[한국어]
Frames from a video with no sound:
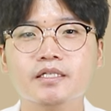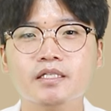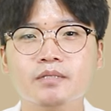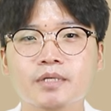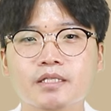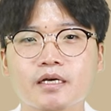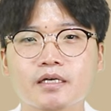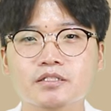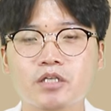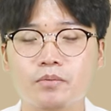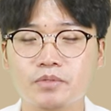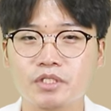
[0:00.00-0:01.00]
끼니마다
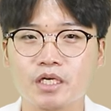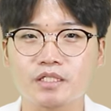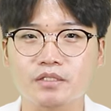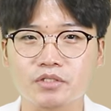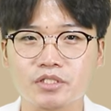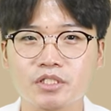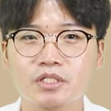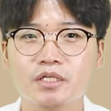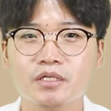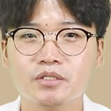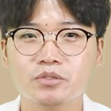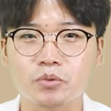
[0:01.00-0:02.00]
섭취하는 것이
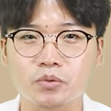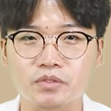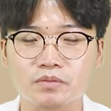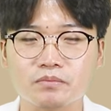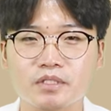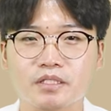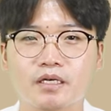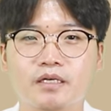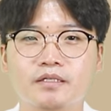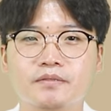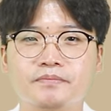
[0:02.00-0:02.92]
좋습니다.